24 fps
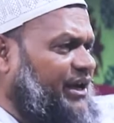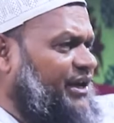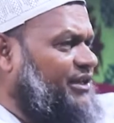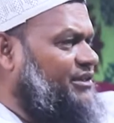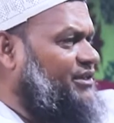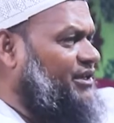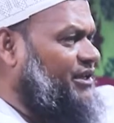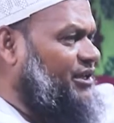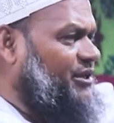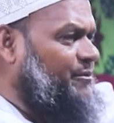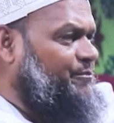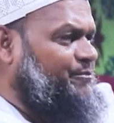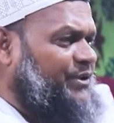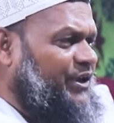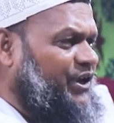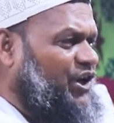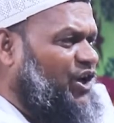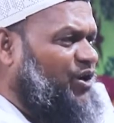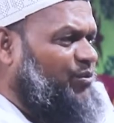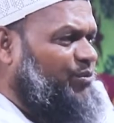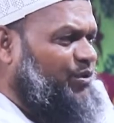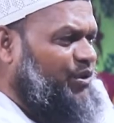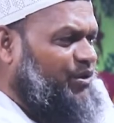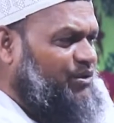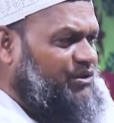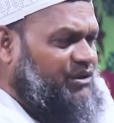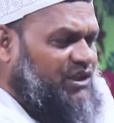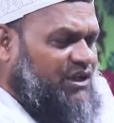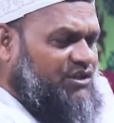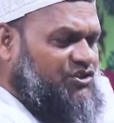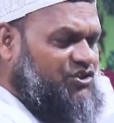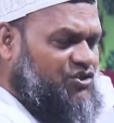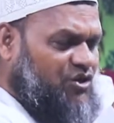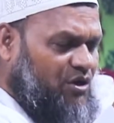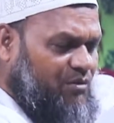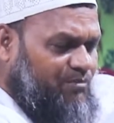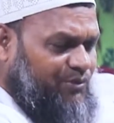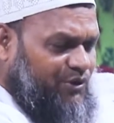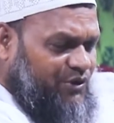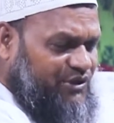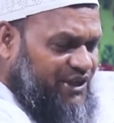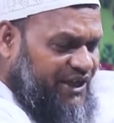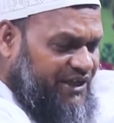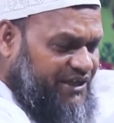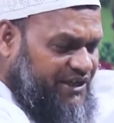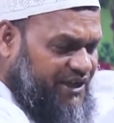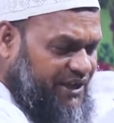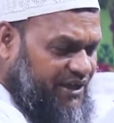এই দিনে ফেরন এবং তার
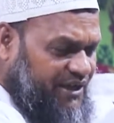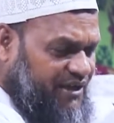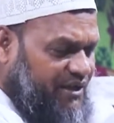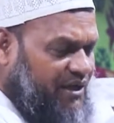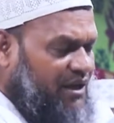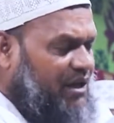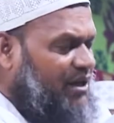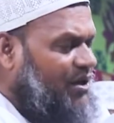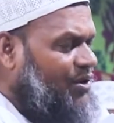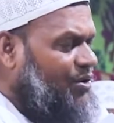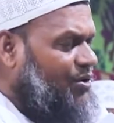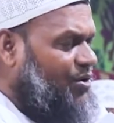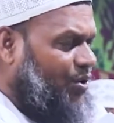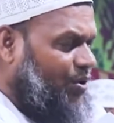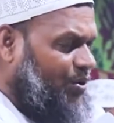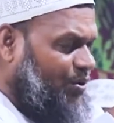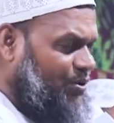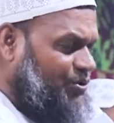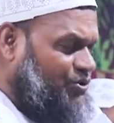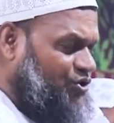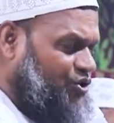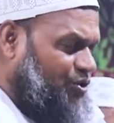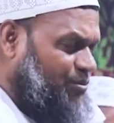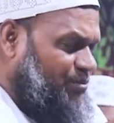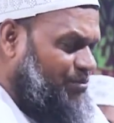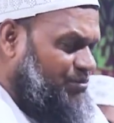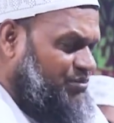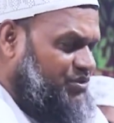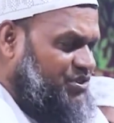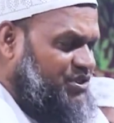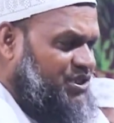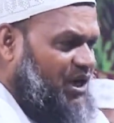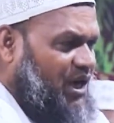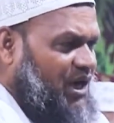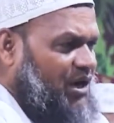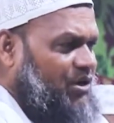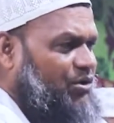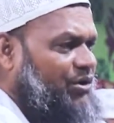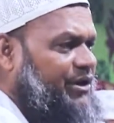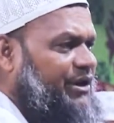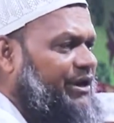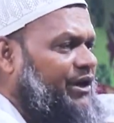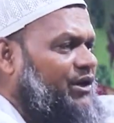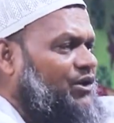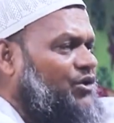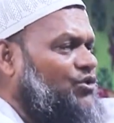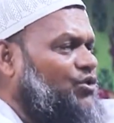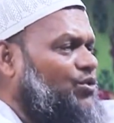সম্প্রদায়কে কুলজুম
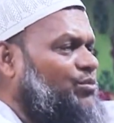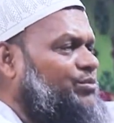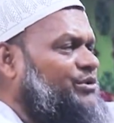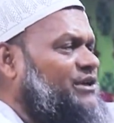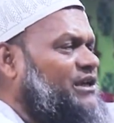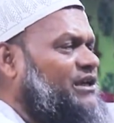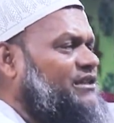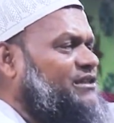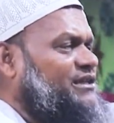সাগরে ডুবিয়ে